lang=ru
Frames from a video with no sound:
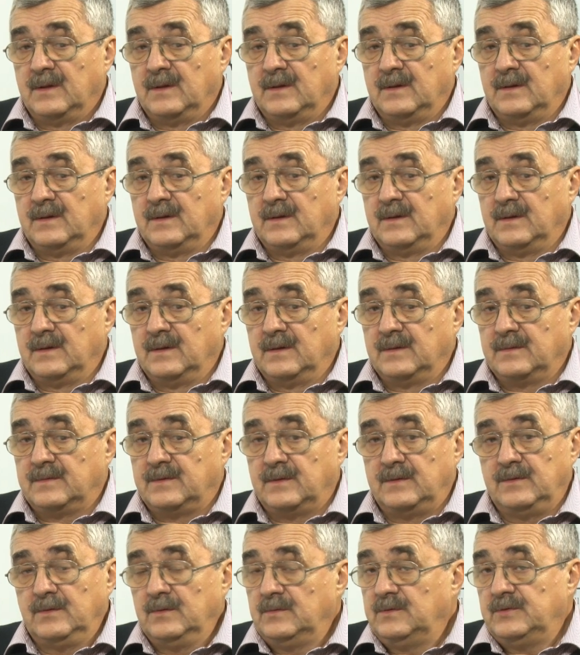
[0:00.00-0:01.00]
э,
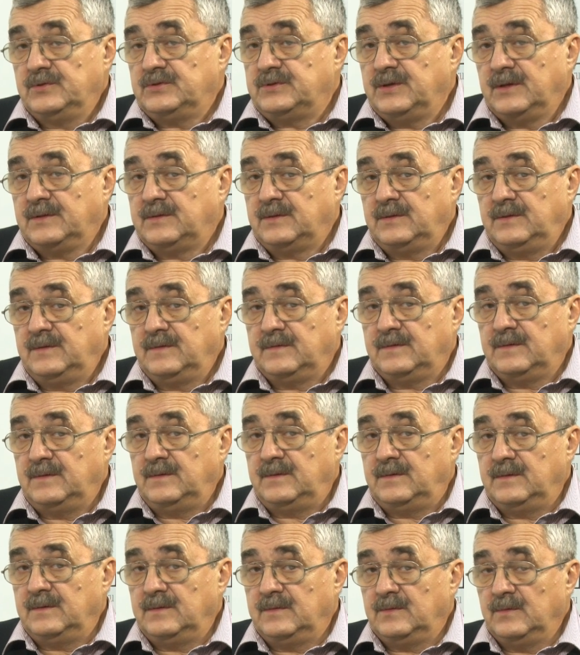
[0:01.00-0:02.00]
Соединенные Штаты не
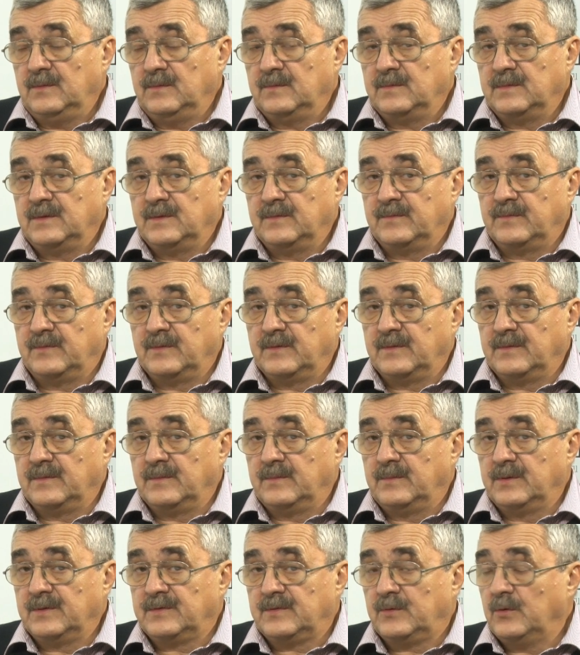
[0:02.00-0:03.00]
заинтересованы
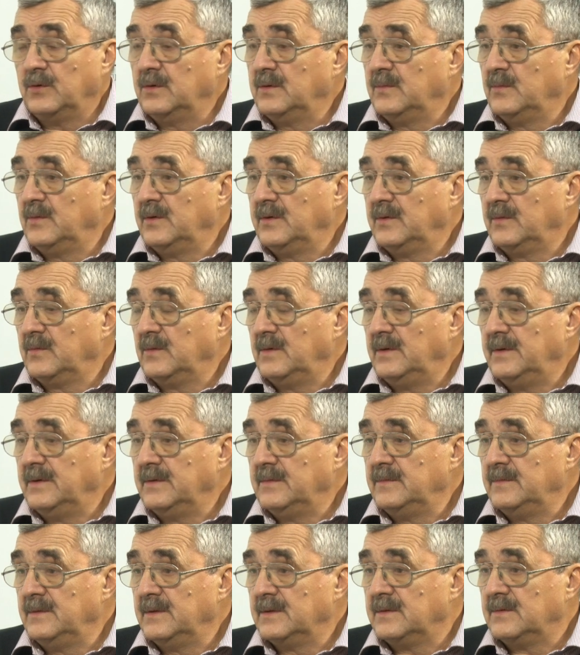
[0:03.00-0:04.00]
в скором
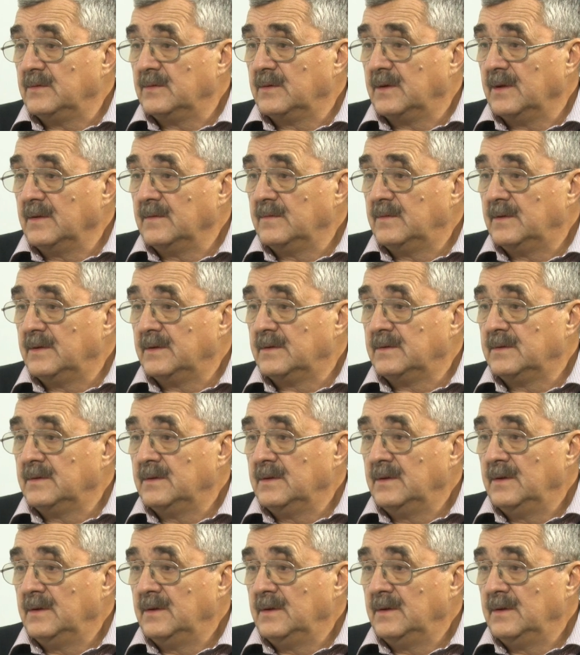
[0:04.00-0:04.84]
регулировании этого конфликта.